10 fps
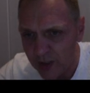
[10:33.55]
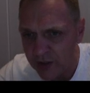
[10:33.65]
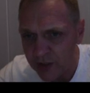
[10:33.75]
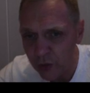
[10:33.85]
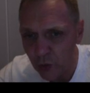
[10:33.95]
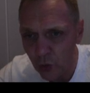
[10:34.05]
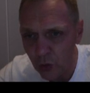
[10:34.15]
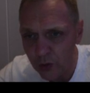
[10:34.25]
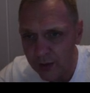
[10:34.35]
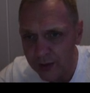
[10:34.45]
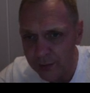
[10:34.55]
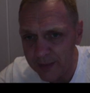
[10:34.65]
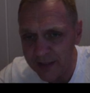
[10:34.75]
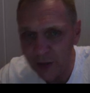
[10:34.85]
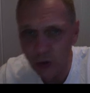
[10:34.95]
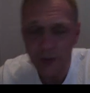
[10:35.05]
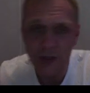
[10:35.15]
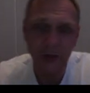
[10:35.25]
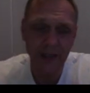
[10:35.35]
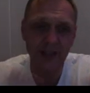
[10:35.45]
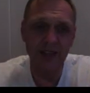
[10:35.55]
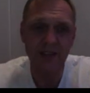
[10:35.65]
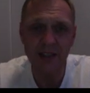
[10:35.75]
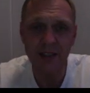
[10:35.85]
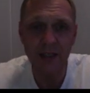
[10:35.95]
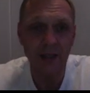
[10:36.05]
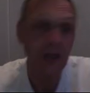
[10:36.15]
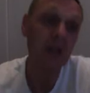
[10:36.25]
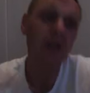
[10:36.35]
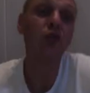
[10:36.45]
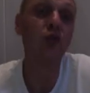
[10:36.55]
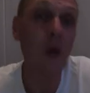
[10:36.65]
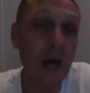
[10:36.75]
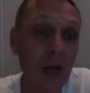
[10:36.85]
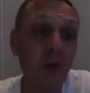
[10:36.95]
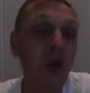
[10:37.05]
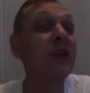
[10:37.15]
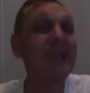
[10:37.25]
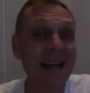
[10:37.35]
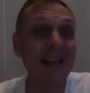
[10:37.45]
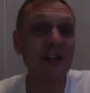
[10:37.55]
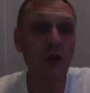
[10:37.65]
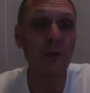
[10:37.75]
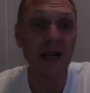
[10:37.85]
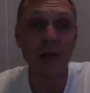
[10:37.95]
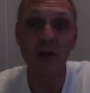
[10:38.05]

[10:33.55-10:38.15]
Si tú me estás subiendo aquí en este canal, tú a lo mejor ya has comprado